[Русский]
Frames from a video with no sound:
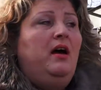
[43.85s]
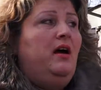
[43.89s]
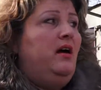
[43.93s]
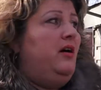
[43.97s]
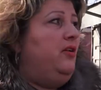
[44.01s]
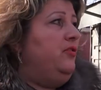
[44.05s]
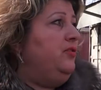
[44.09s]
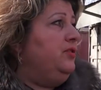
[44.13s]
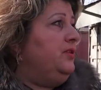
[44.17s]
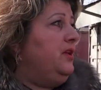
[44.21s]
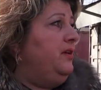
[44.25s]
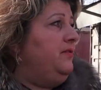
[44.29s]

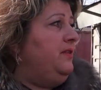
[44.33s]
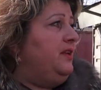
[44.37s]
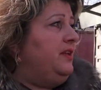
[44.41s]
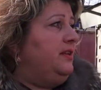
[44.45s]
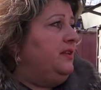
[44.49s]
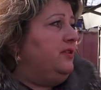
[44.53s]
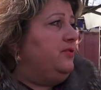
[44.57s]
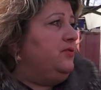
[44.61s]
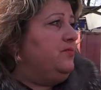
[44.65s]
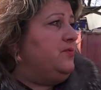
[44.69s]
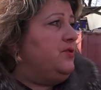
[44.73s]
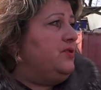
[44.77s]
Он говорит о
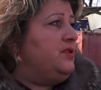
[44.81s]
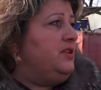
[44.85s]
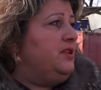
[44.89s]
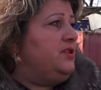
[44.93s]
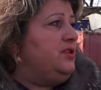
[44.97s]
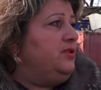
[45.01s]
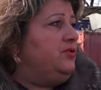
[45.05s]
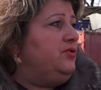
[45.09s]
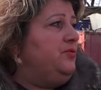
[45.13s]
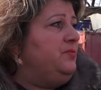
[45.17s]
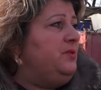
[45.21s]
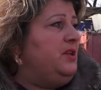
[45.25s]
том, что
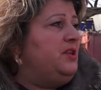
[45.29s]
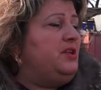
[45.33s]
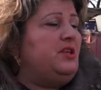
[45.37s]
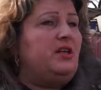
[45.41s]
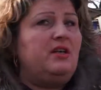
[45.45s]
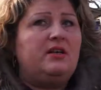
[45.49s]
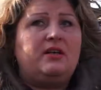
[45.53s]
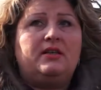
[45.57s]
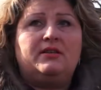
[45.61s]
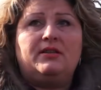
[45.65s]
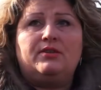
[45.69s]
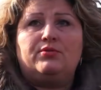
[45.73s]
значит, то мне
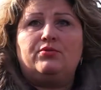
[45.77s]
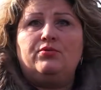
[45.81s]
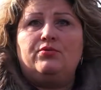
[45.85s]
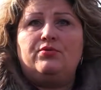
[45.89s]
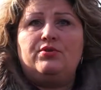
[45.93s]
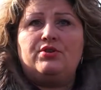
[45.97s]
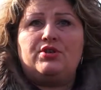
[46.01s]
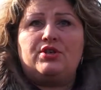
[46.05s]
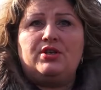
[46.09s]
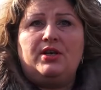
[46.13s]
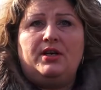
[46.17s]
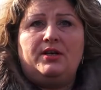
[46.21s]
некогда, то
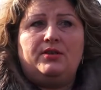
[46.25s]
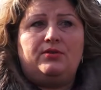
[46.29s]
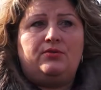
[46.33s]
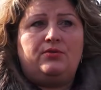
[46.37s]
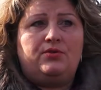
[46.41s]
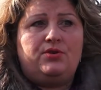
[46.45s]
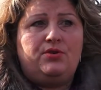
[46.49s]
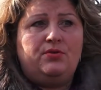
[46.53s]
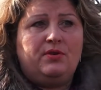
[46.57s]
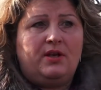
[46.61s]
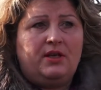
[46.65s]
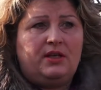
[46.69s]
уезжает, то
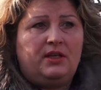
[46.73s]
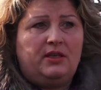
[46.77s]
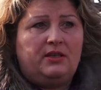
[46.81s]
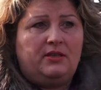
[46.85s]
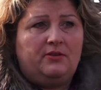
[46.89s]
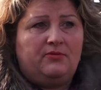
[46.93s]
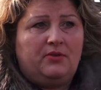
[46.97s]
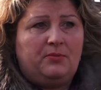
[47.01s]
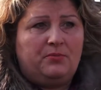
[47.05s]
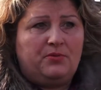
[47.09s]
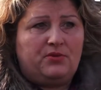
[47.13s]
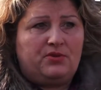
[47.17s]
еще какие-то
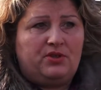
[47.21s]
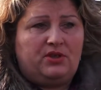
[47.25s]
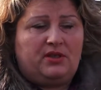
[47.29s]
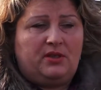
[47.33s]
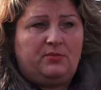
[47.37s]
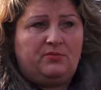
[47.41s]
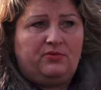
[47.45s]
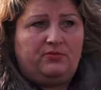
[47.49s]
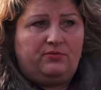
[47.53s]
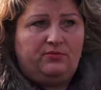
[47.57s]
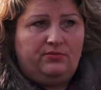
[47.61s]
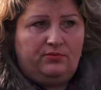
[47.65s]
вопросы
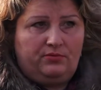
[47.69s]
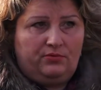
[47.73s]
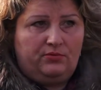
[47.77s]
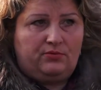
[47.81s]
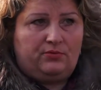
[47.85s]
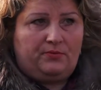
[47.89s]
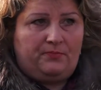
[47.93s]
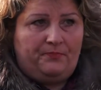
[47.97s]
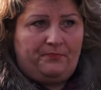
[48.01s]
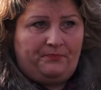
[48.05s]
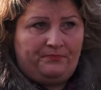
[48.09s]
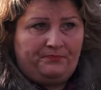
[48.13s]
там,
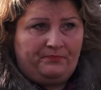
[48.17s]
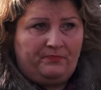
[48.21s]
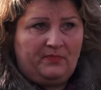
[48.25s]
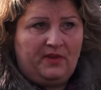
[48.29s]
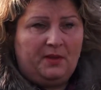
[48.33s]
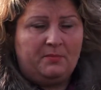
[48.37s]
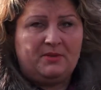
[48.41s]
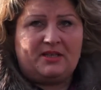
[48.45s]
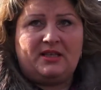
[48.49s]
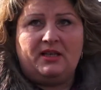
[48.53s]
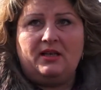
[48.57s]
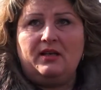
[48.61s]
ну,
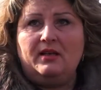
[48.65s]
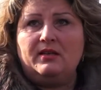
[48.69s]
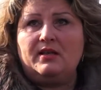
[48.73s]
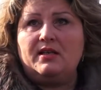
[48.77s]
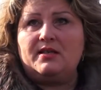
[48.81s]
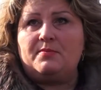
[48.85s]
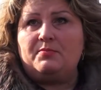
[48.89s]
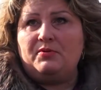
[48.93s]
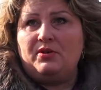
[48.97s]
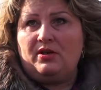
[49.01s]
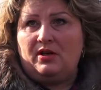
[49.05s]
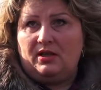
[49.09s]
постоянно
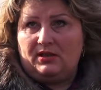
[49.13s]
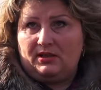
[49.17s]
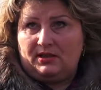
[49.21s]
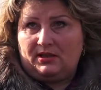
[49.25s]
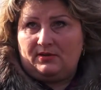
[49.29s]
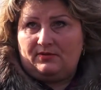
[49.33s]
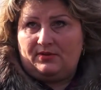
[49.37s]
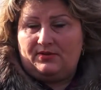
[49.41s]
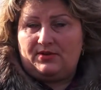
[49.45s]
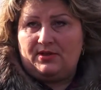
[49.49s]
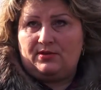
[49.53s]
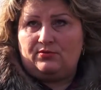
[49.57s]
избегал
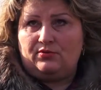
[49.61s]
этого всего.